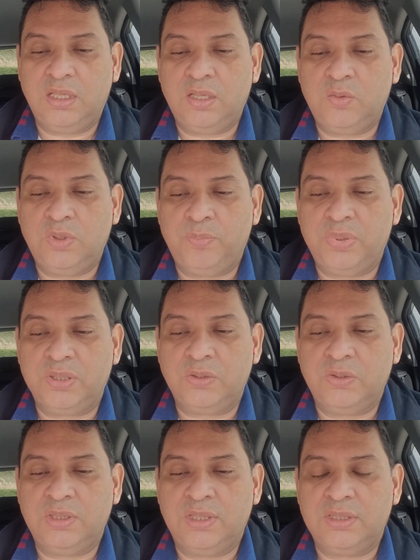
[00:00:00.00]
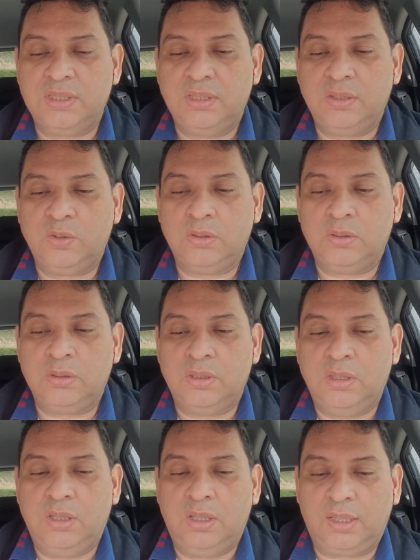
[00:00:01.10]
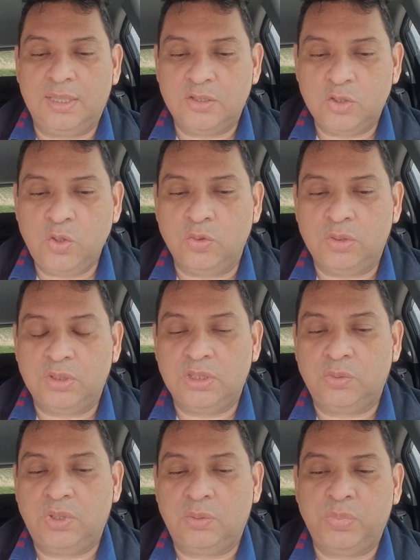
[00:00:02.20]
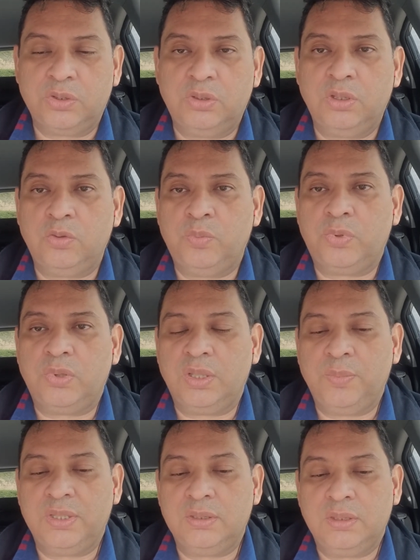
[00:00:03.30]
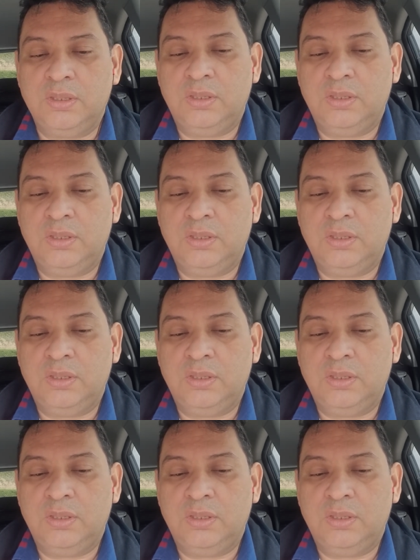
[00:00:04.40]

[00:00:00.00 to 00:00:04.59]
una persona sin razón, ser una persona con problemas,